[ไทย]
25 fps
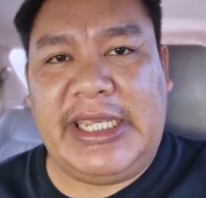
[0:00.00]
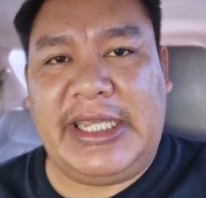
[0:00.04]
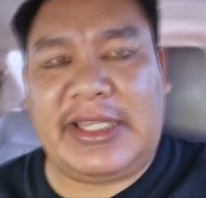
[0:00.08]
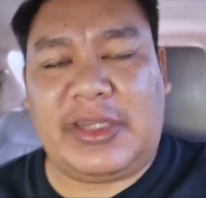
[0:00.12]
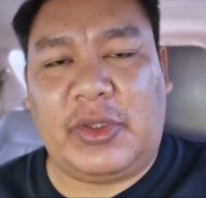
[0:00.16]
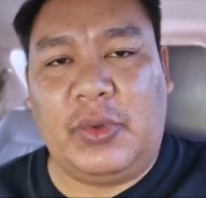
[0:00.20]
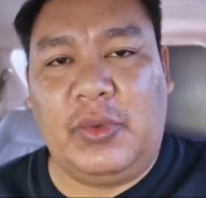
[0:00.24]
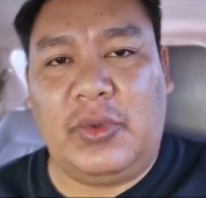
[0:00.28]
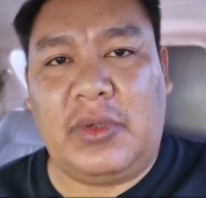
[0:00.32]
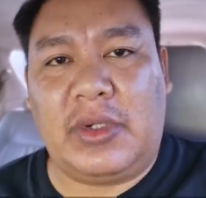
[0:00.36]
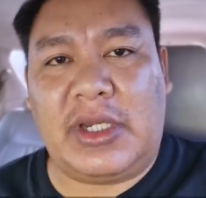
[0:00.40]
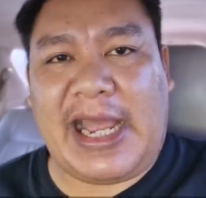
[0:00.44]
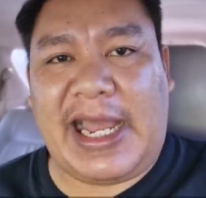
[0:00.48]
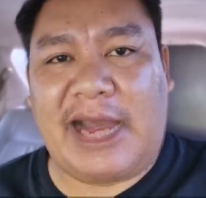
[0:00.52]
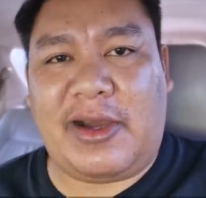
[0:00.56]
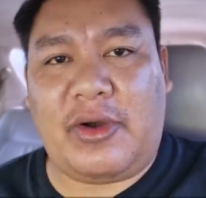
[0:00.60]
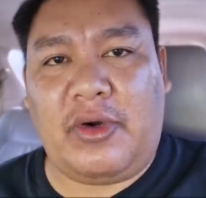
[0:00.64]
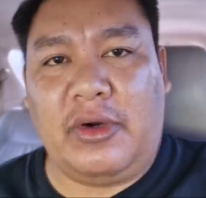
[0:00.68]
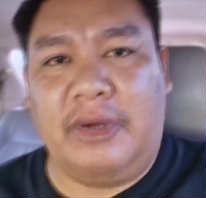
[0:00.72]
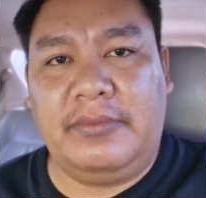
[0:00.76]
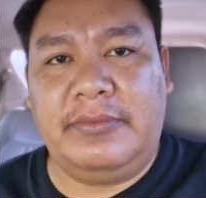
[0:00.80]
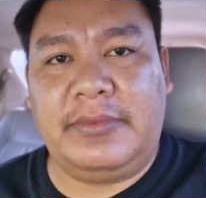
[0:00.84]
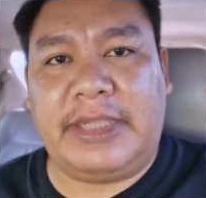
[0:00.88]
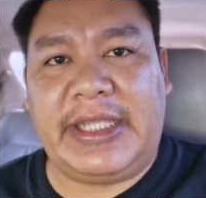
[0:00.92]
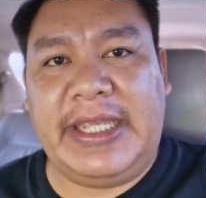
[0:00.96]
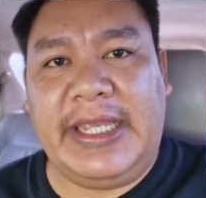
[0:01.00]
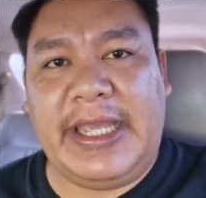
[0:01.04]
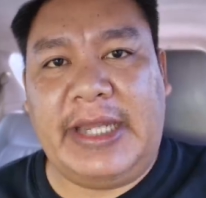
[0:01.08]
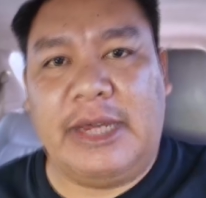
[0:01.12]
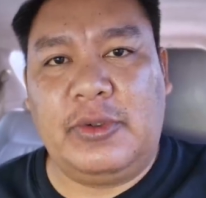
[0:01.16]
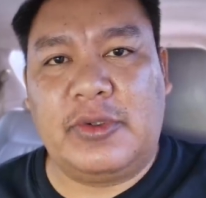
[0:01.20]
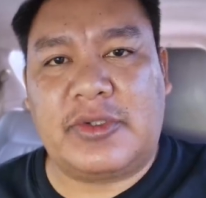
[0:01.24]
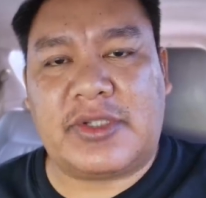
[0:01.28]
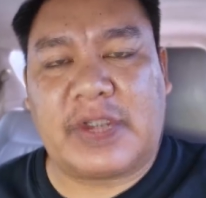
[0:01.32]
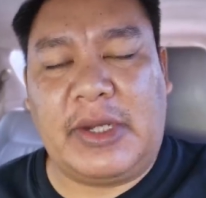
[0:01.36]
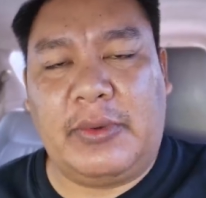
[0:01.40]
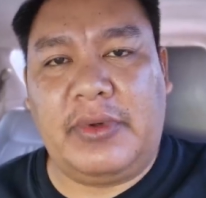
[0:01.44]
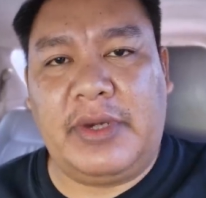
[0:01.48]
14 ตุลาคม ที่อ
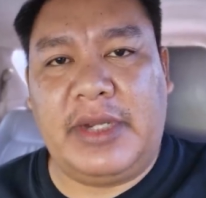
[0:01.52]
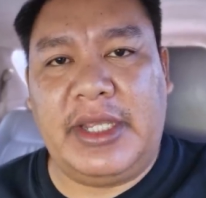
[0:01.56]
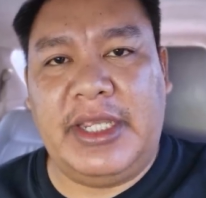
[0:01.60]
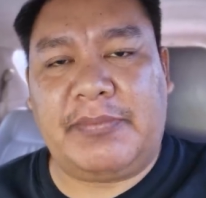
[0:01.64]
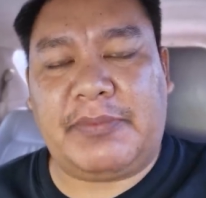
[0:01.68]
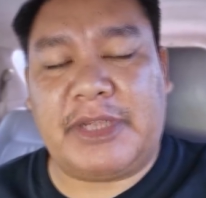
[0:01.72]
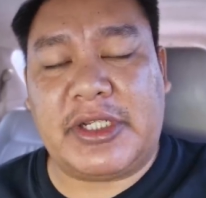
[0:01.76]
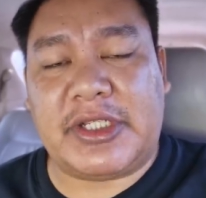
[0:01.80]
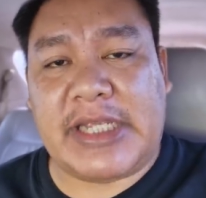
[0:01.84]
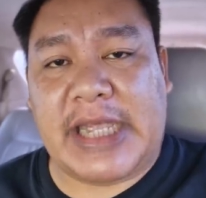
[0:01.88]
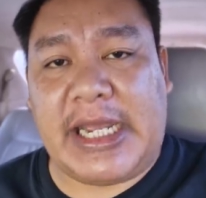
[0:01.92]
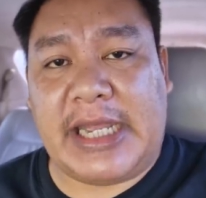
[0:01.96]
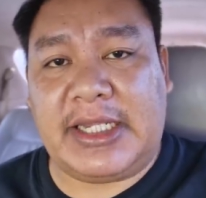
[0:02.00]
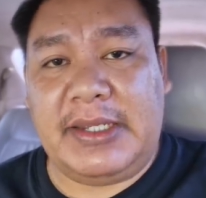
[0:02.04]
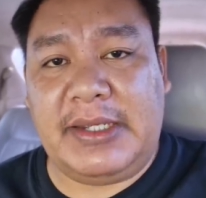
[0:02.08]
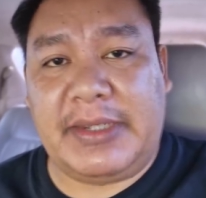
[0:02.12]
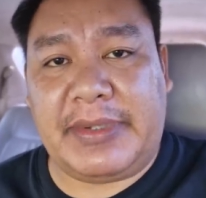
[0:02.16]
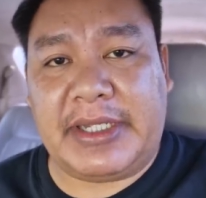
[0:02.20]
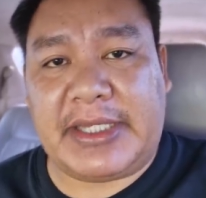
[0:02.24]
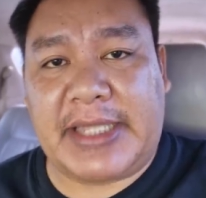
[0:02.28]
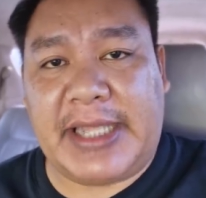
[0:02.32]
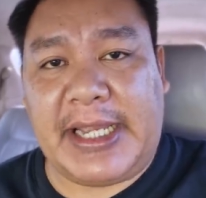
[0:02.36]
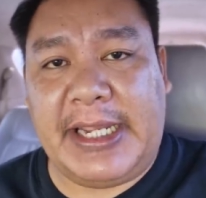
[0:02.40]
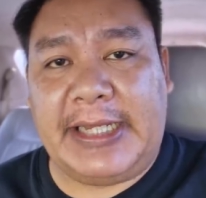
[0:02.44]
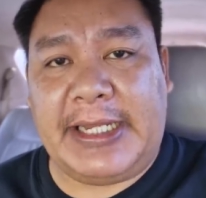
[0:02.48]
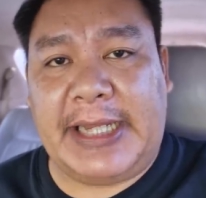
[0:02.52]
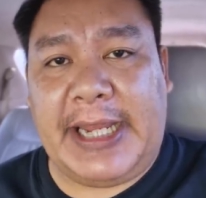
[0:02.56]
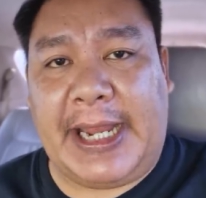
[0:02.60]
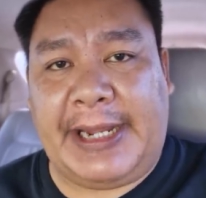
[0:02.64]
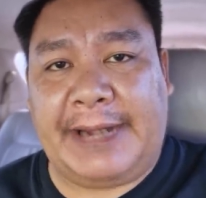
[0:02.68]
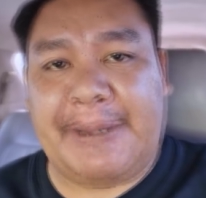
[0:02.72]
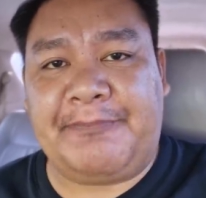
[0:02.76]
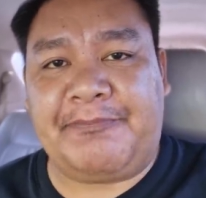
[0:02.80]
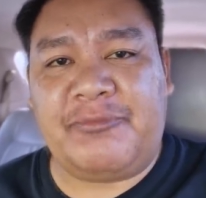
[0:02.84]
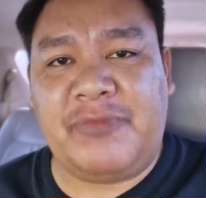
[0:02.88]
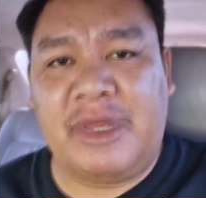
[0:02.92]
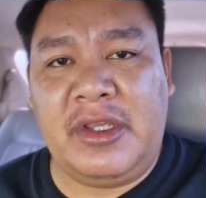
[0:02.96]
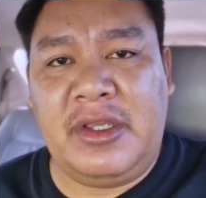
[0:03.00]
นุสาวรีย์ประชาธิปไตยนั้น